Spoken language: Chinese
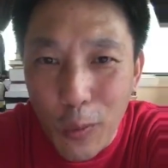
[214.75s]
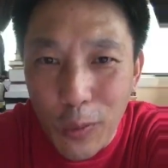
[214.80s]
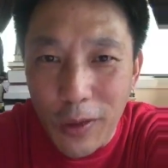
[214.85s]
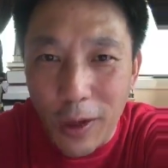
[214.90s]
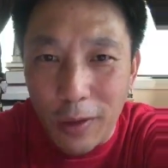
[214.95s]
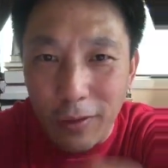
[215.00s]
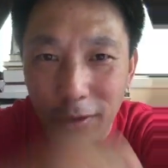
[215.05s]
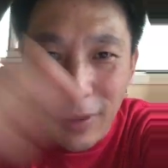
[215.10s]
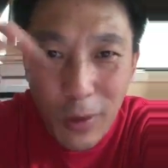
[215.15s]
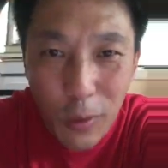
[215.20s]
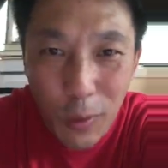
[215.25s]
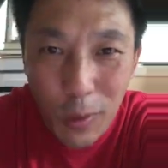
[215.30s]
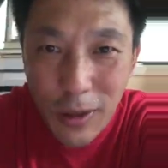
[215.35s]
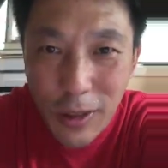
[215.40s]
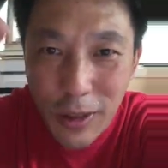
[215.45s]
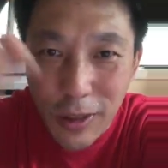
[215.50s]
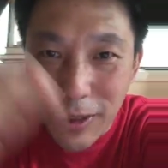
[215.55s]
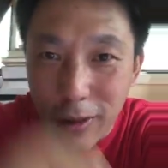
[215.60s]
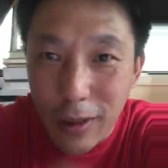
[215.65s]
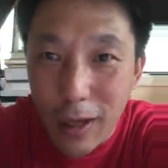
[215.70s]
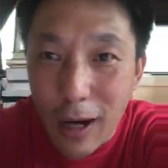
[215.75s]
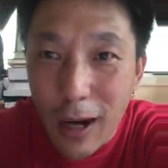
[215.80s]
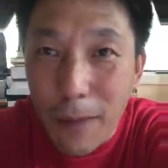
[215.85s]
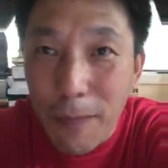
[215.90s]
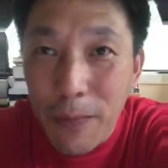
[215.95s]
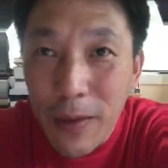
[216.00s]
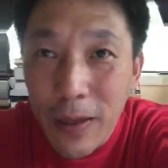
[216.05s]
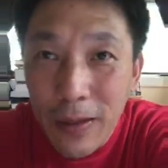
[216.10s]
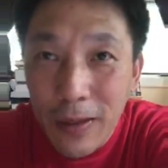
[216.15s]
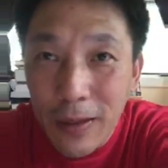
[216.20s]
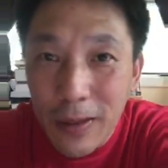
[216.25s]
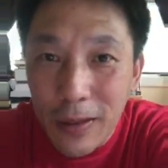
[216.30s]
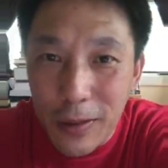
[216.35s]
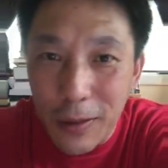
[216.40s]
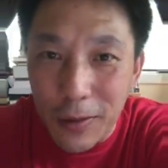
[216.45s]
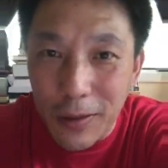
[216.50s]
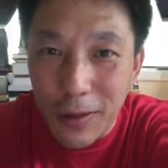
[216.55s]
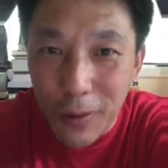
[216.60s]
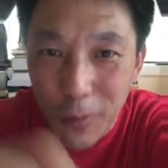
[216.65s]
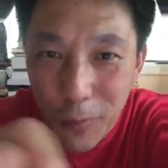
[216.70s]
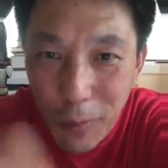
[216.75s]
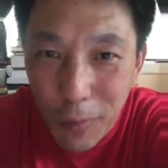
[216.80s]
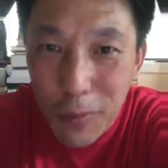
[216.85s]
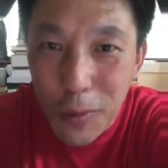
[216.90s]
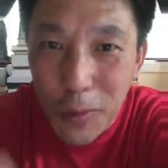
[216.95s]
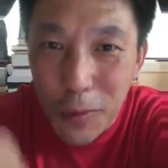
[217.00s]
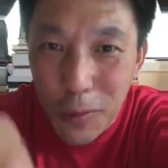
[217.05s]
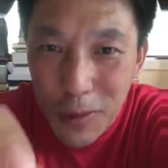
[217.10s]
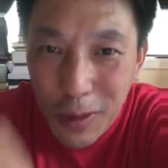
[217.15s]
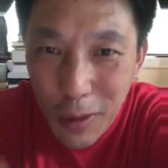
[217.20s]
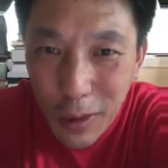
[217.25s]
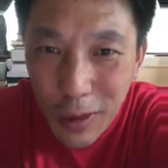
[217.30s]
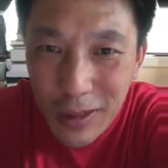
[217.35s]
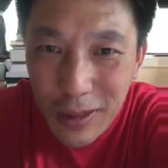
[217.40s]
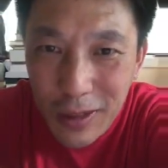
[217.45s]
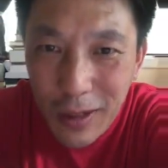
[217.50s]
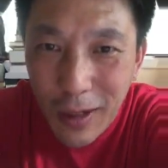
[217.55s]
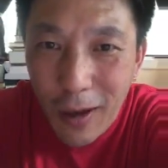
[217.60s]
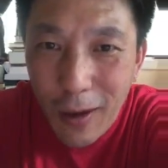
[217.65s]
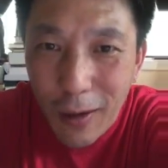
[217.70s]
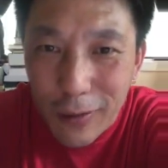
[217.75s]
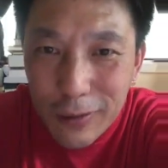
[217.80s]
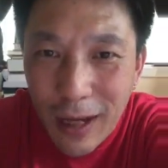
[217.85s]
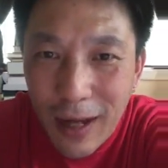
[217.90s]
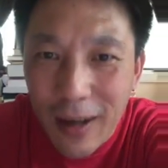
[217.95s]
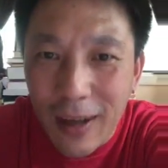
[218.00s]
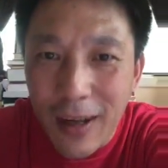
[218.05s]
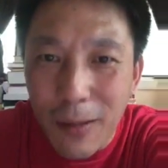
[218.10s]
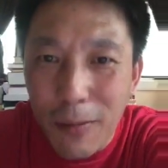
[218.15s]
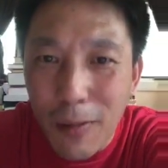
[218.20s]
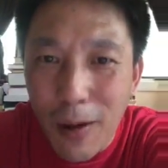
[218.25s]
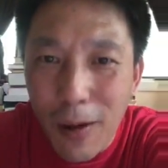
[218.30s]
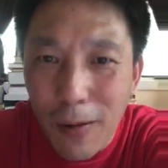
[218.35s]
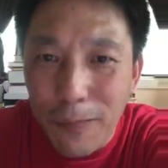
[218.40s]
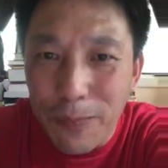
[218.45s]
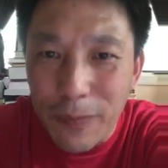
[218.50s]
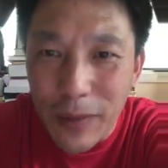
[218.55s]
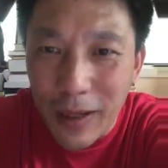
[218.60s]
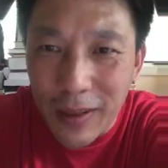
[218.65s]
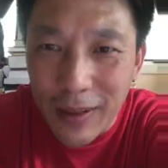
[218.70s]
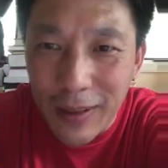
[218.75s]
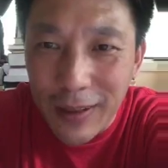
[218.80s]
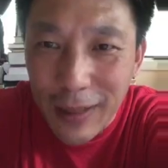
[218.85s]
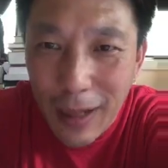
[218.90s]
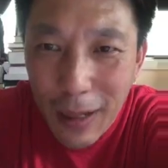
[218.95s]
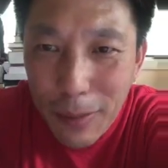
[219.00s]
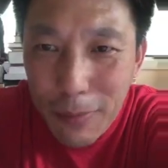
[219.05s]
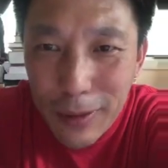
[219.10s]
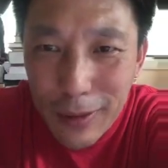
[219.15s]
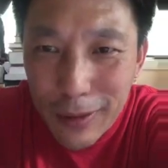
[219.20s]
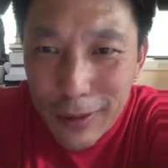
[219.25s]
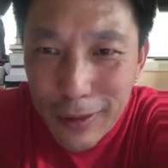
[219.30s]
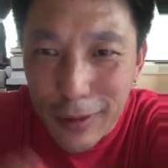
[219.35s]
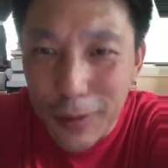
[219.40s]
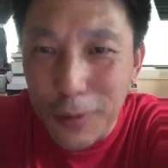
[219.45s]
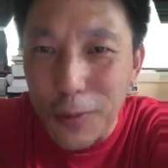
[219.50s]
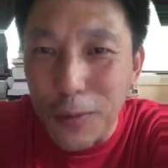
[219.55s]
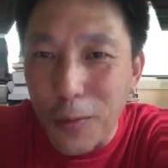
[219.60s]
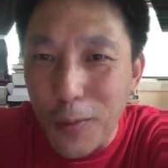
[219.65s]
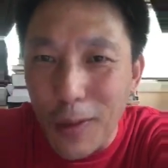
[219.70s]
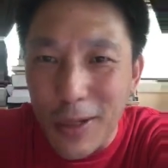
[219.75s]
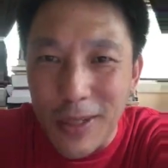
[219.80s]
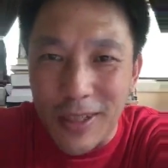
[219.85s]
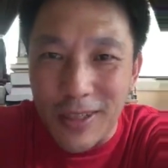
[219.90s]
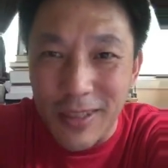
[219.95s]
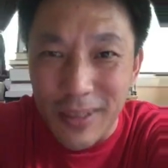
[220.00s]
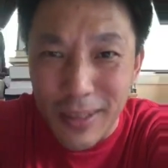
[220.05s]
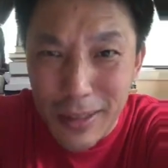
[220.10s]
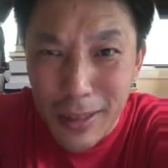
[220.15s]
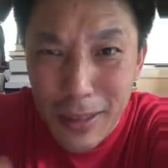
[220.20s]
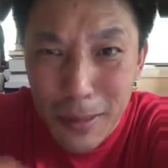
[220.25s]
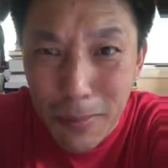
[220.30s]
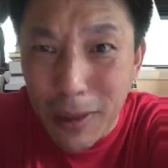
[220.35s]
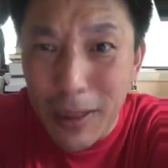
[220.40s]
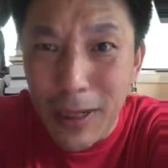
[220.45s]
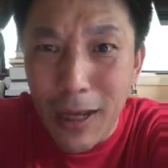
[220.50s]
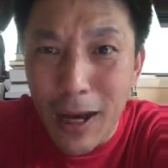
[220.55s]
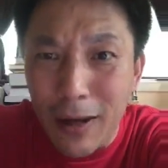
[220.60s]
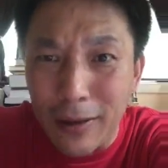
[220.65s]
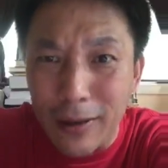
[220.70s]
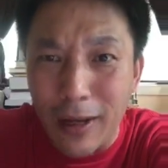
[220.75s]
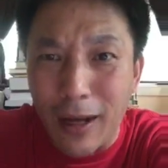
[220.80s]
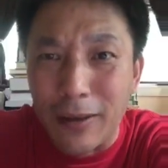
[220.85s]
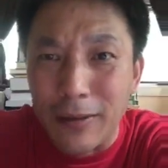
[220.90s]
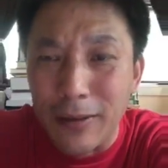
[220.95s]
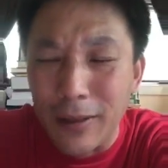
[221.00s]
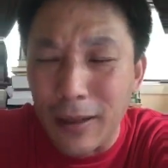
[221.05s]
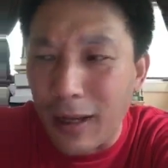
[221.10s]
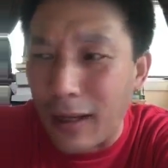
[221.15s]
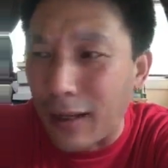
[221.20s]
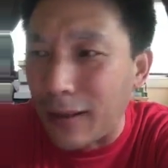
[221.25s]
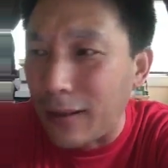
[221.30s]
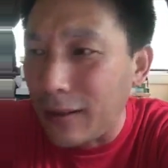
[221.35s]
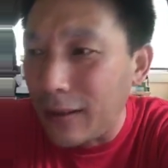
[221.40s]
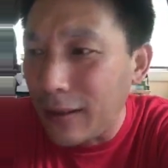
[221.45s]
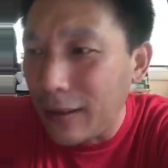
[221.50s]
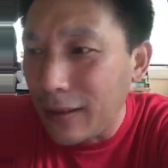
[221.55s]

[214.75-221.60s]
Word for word: 脑袋里灌屎啊，就跟郭文贵一号坦克猫给他们的听众灌屎是一模一样的啊，